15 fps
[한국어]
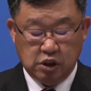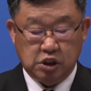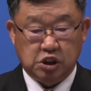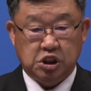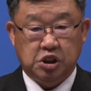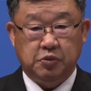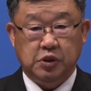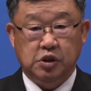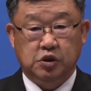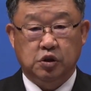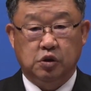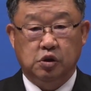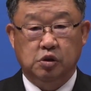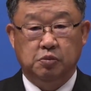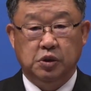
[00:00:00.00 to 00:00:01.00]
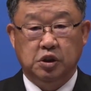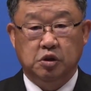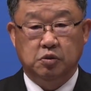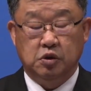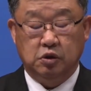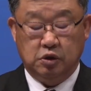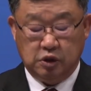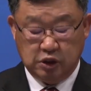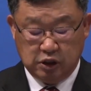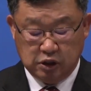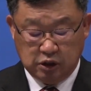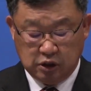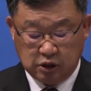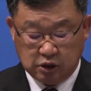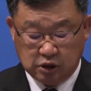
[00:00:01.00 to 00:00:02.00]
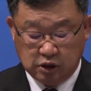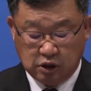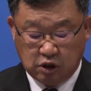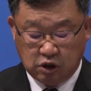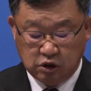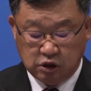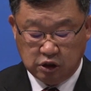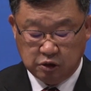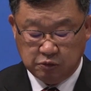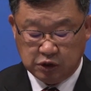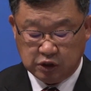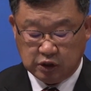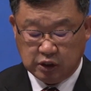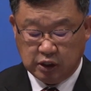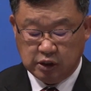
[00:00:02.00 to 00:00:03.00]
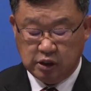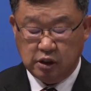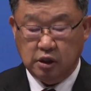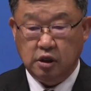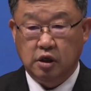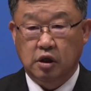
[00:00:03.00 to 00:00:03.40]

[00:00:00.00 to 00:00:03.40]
11조를 믿음으로 드리는 그 헌금 습관을